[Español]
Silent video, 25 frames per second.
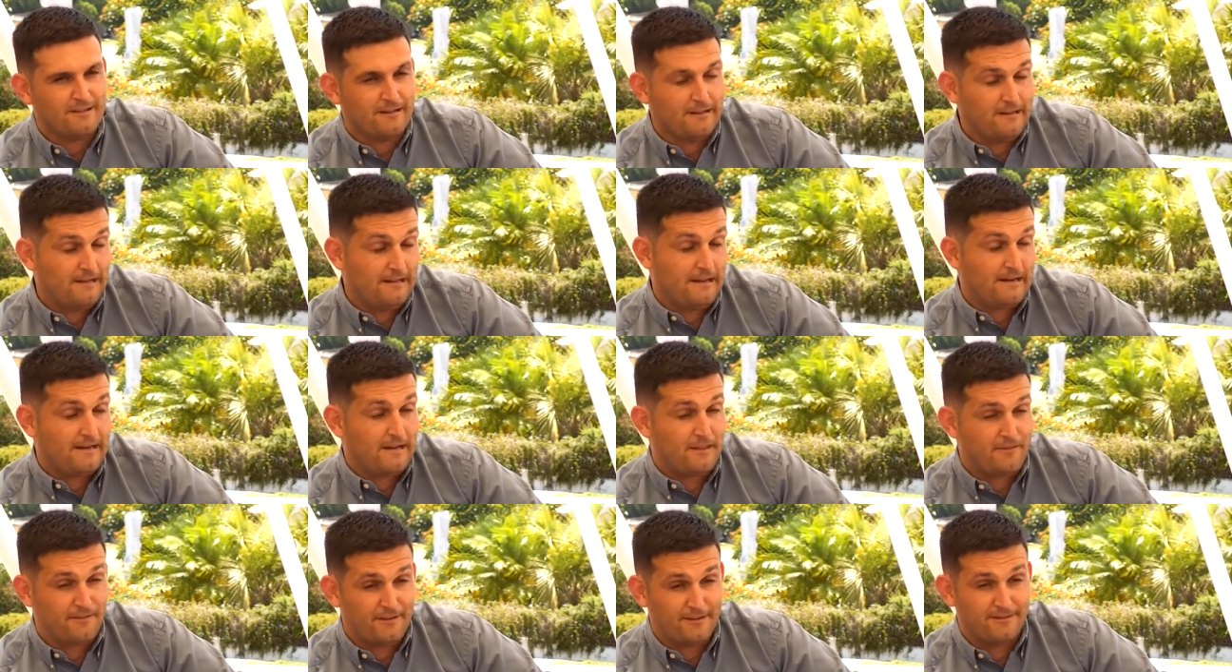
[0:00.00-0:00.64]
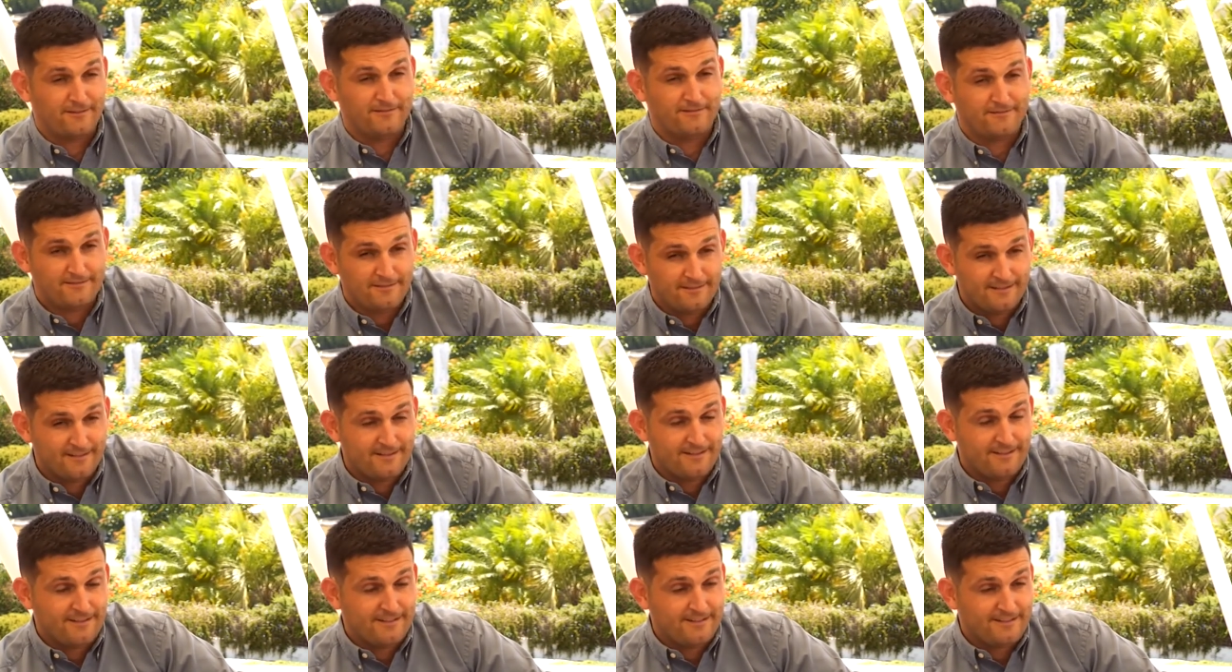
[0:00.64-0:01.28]
y agradecer
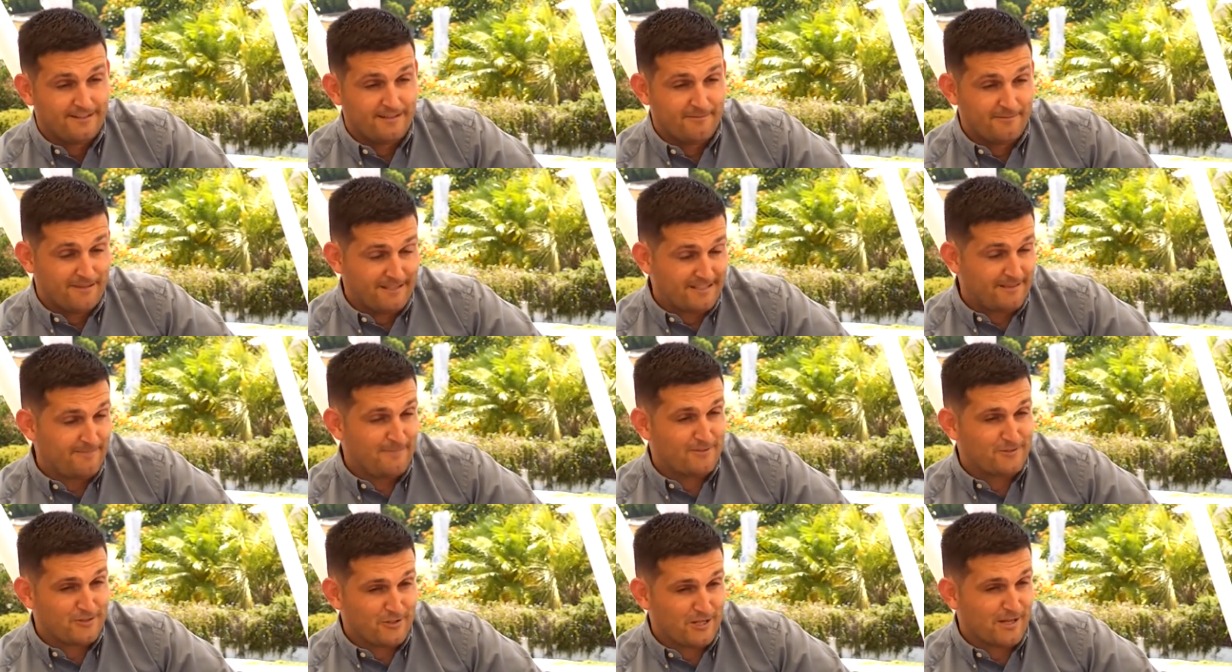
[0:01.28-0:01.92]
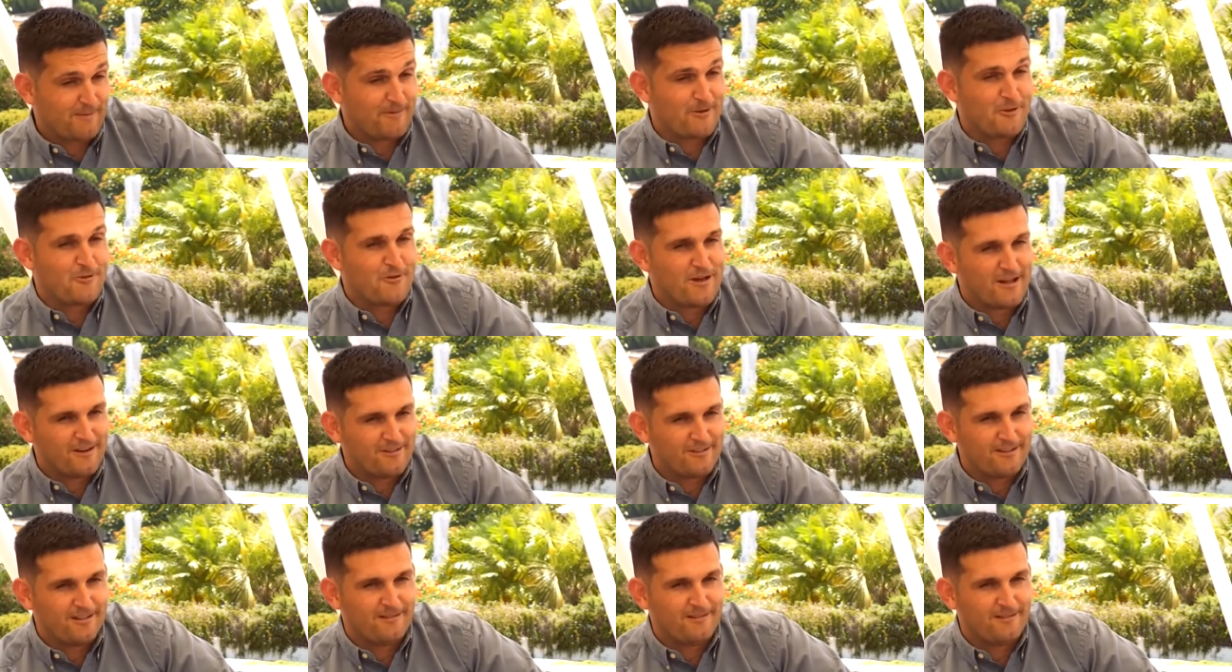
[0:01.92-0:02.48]
también a esas personas que me ayudaron.